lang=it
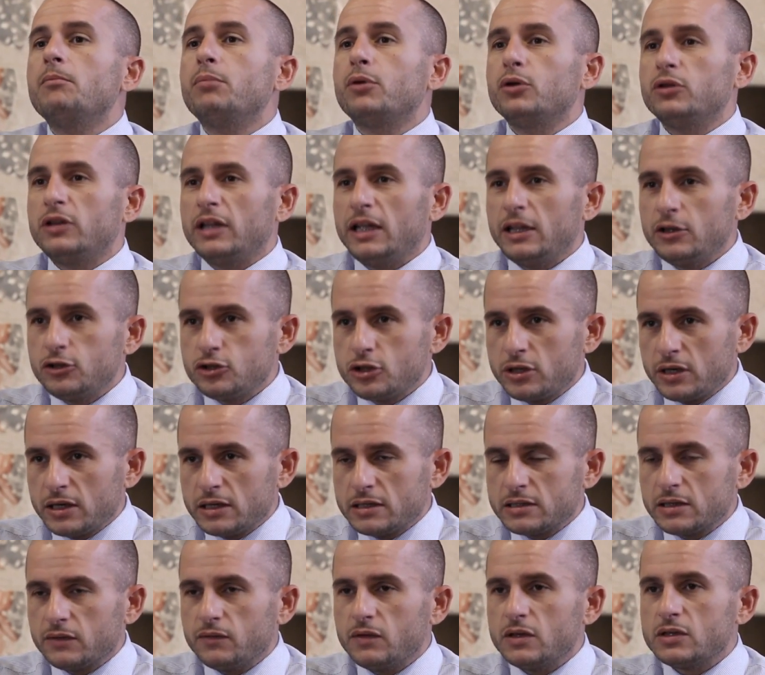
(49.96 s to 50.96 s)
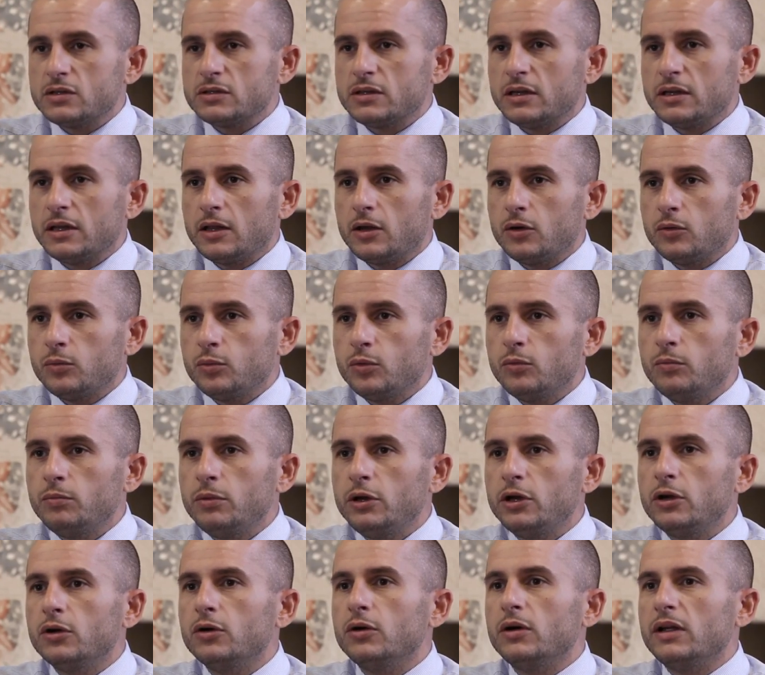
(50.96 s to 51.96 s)
proteggere il servizio sanitario
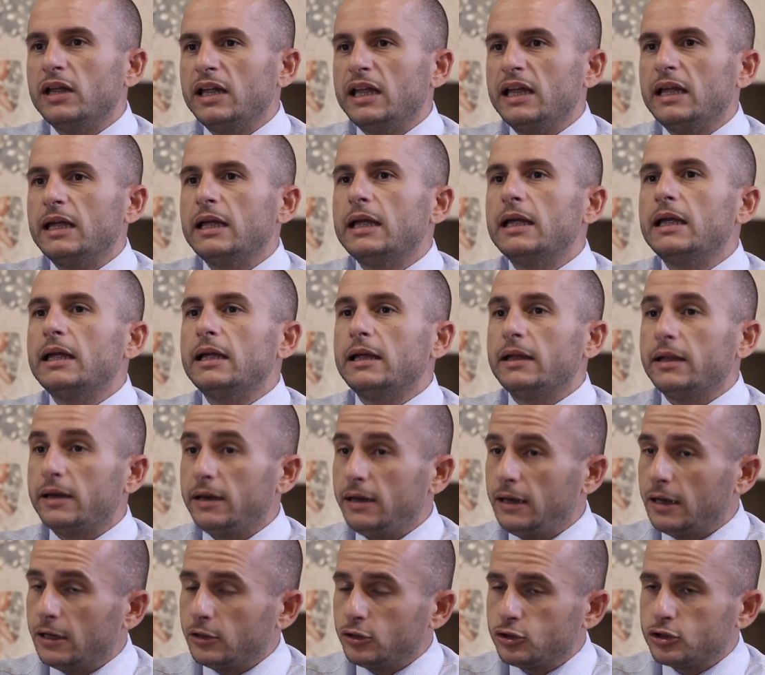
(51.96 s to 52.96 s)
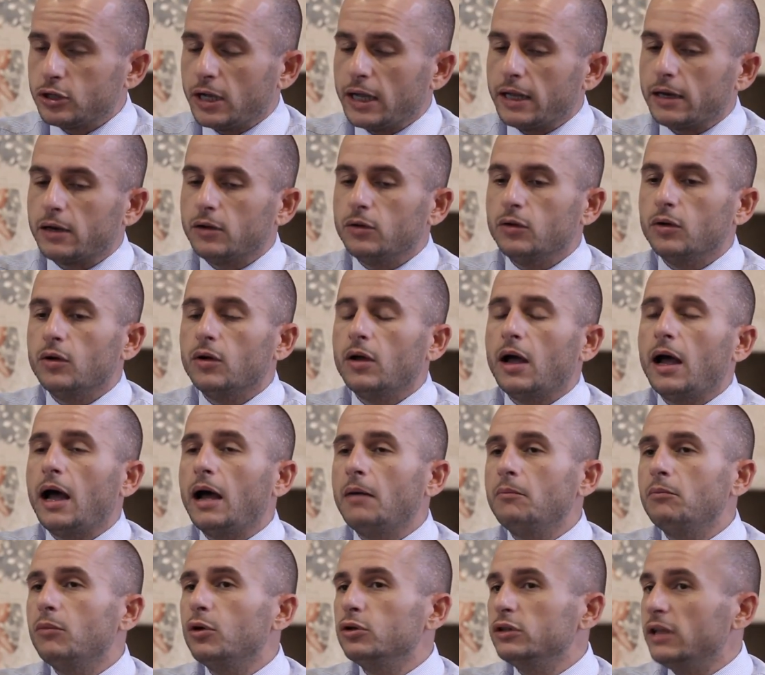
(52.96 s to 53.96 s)
pubblico e eh, rilanciarlo,
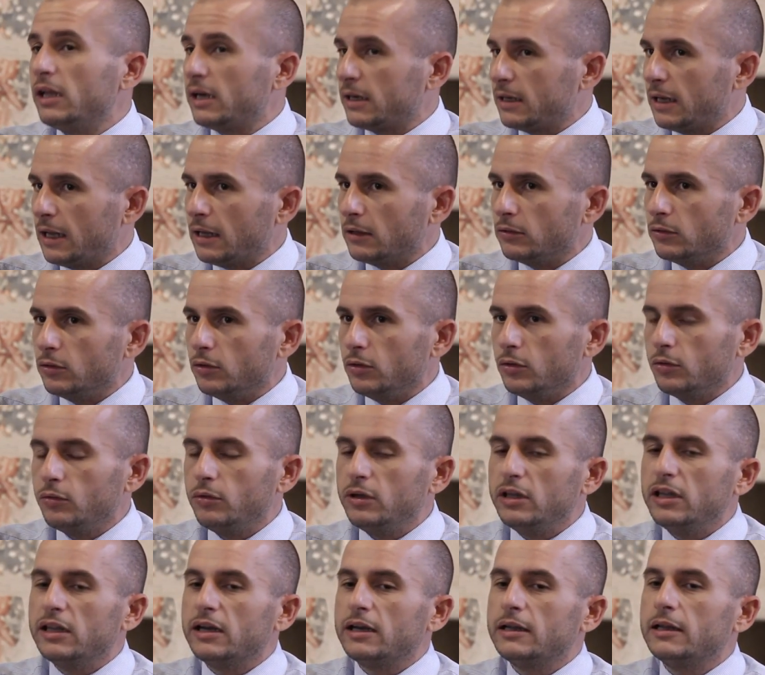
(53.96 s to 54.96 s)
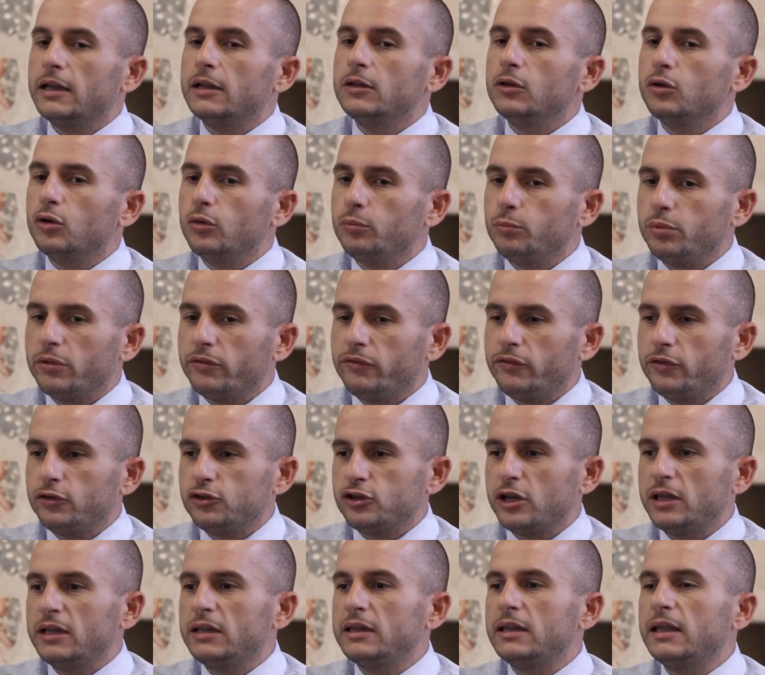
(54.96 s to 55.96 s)
ammodernandolo, quindi rendendolo più
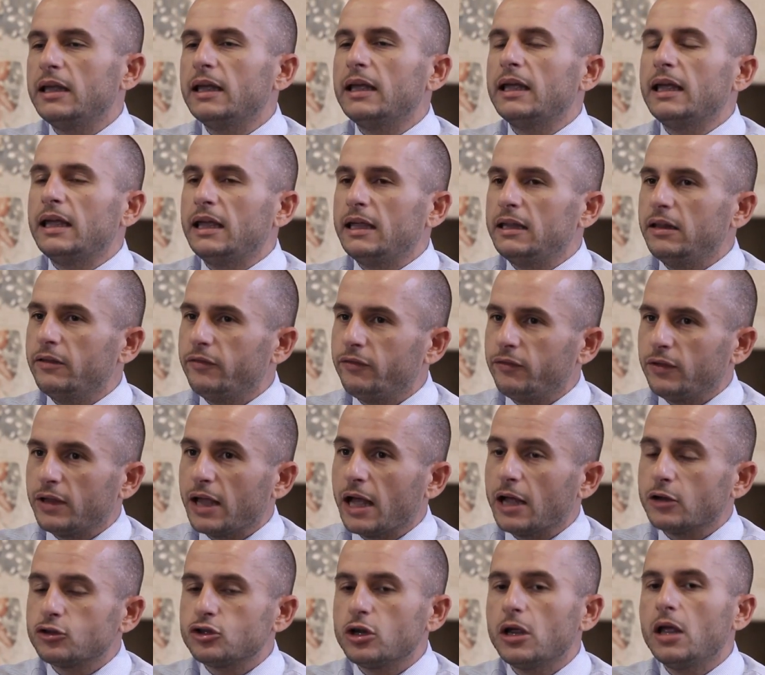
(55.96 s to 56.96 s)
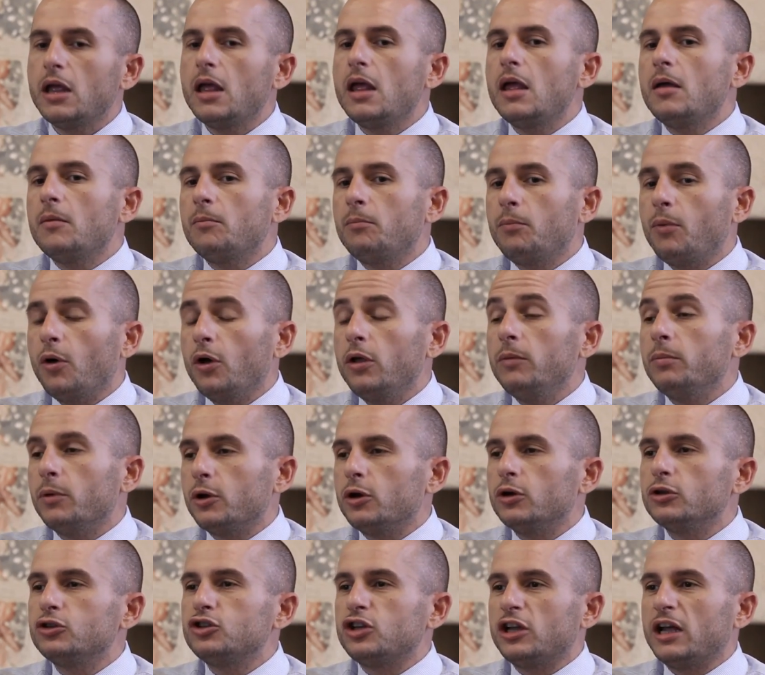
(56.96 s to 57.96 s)
efficiente ed efficace. Poi
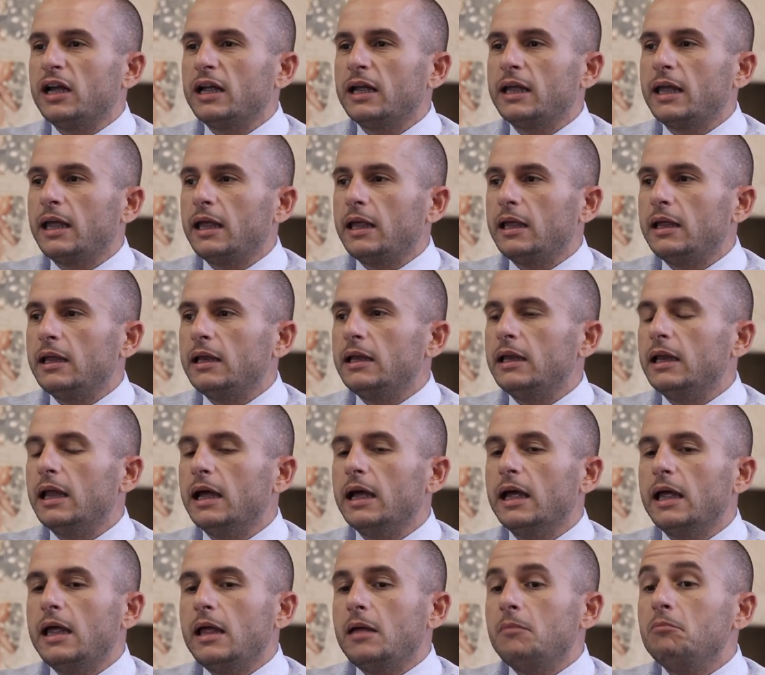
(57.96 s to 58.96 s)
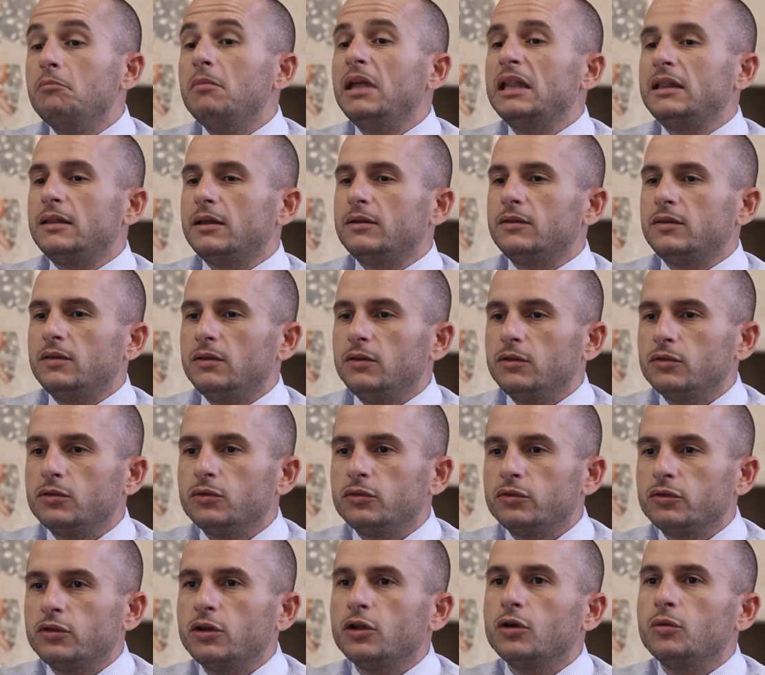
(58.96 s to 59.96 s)
però c'è anche il mettersi in
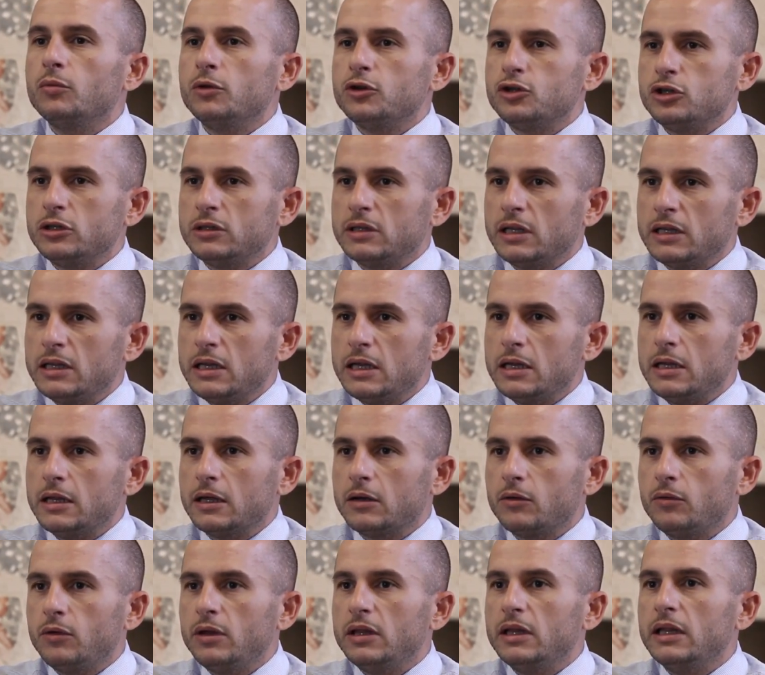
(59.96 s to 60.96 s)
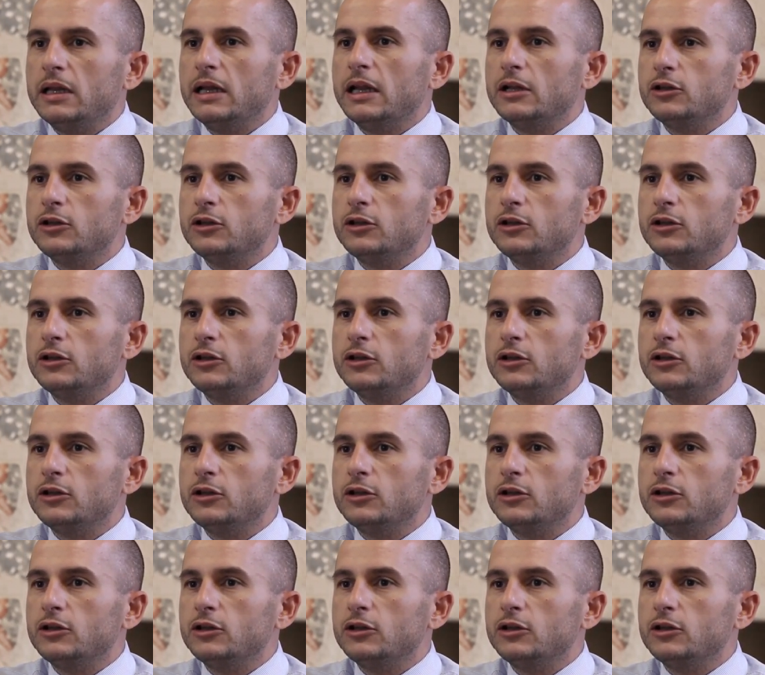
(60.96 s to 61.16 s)
discussione come cittadini, quindi